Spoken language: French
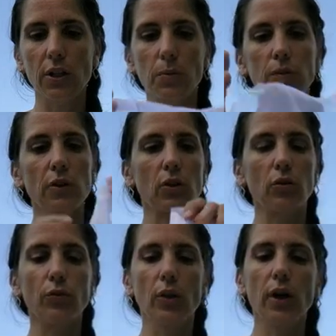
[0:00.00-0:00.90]
j'espère que vous allez
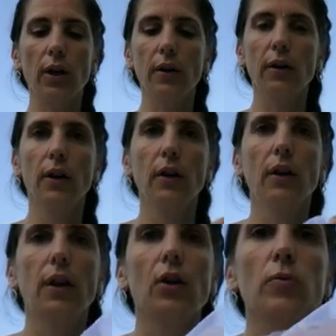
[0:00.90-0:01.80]
le voir
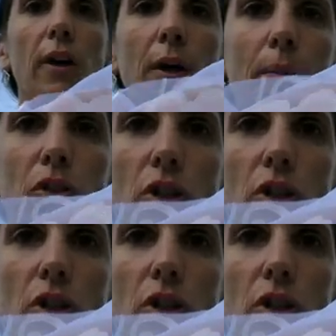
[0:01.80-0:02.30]
la lumière n'a pas